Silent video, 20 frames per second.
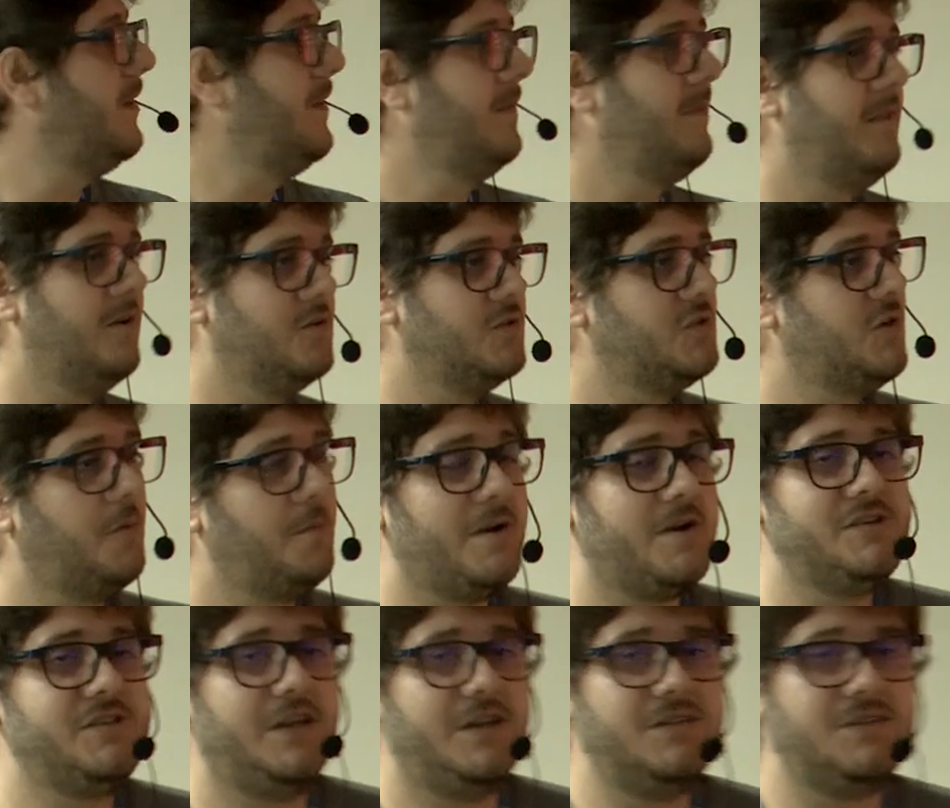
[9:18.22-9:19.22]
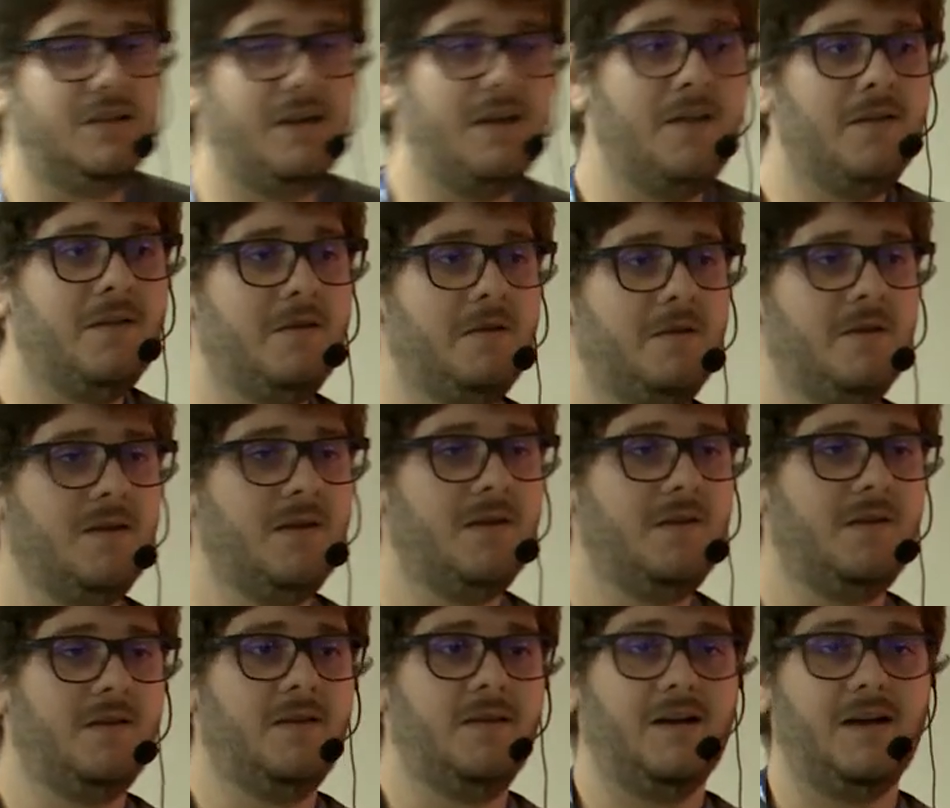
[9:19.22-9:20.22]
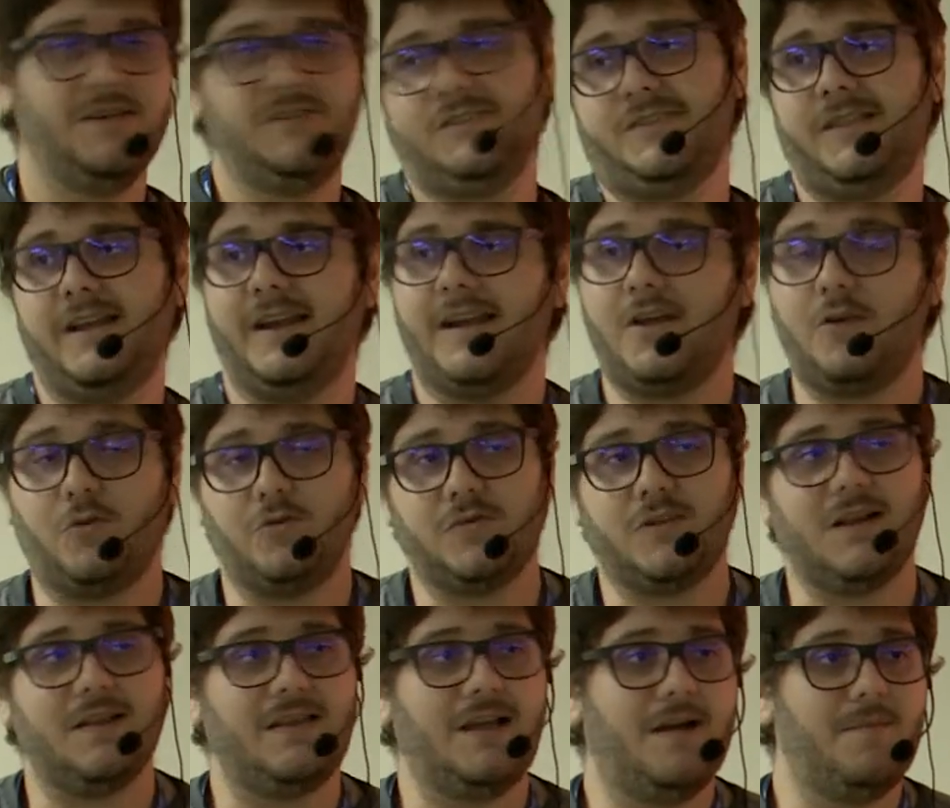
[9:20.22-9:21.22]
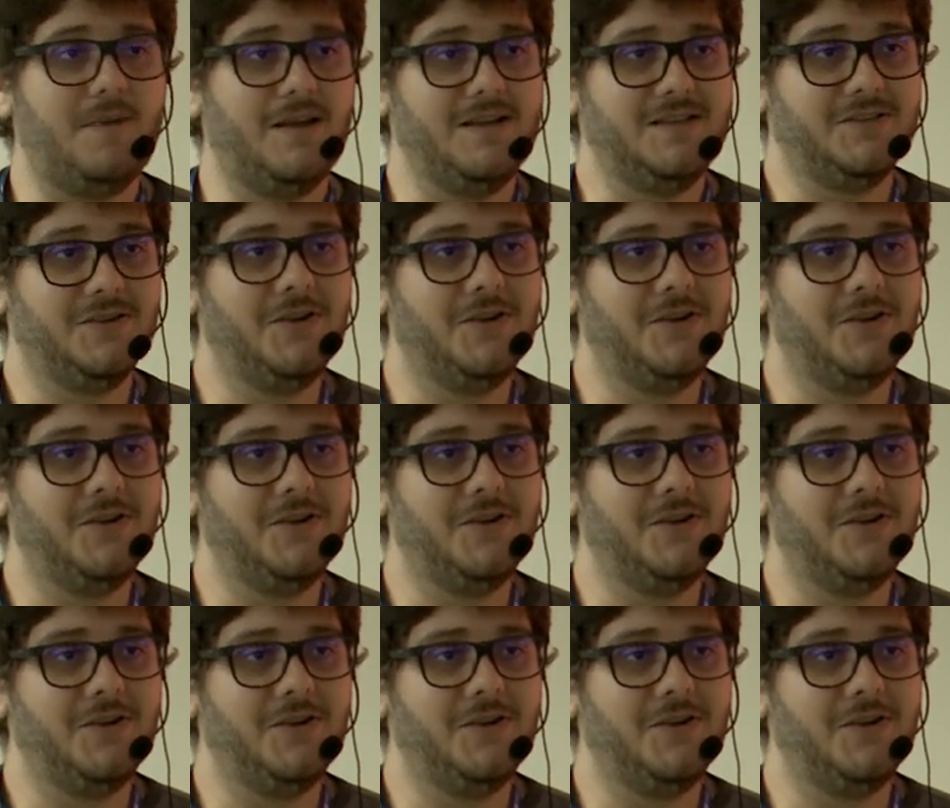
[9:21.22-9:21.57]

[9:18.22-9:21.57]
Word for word: não só para a gente. Né? A gente teria que contratar mais